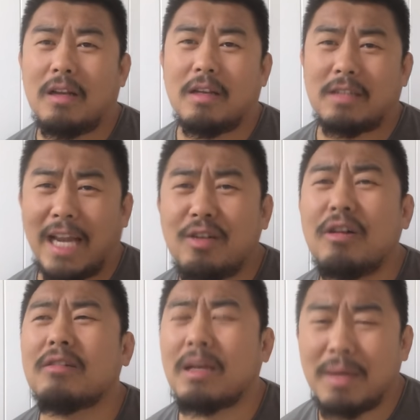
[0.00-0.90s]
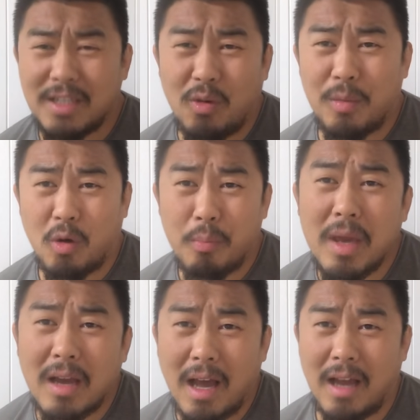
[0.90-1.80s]
谁知道他妈你有没有
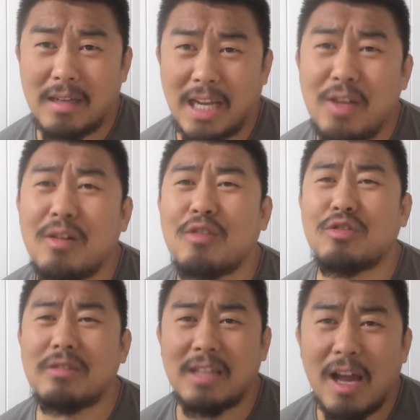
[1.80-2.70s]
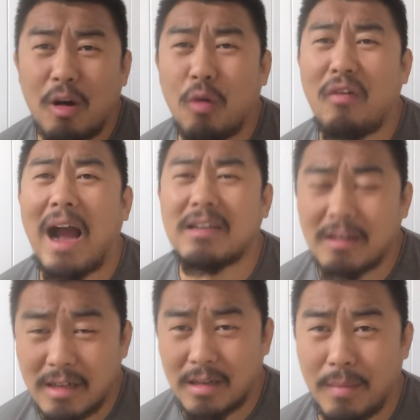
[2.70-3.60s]
病啊？谁知道十四天后发生
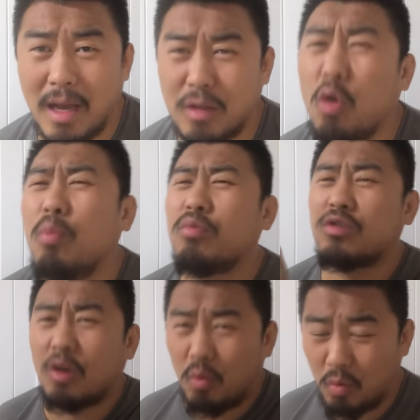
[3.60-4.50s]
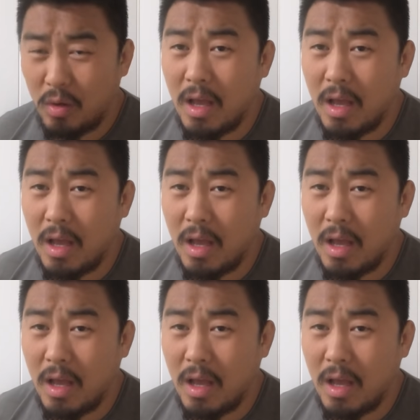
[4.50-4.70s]
了呀？都不收。